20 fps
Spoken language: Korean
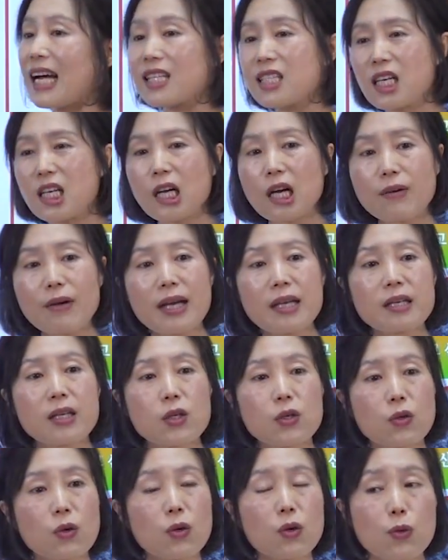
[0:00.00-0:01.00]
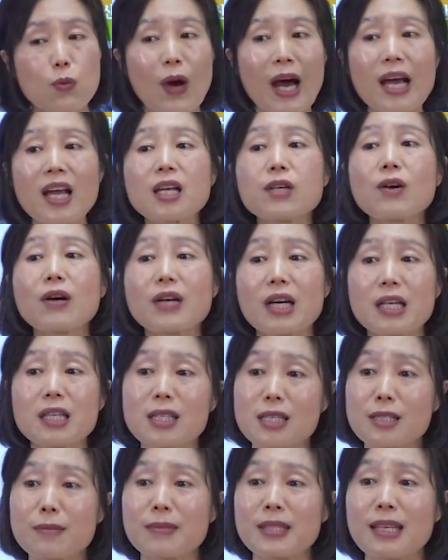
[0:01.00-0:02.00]
야채과 과일이 있고 과일과 과일이
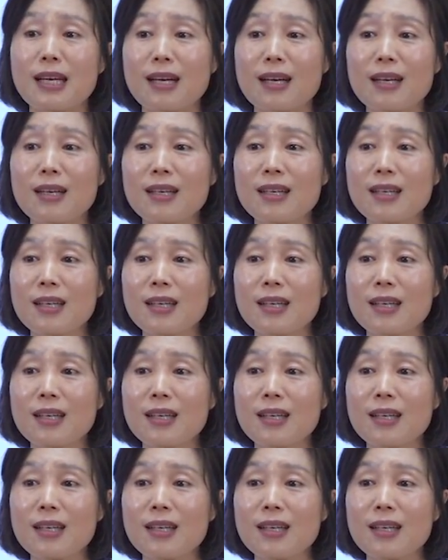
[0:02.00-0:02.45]
있습니다.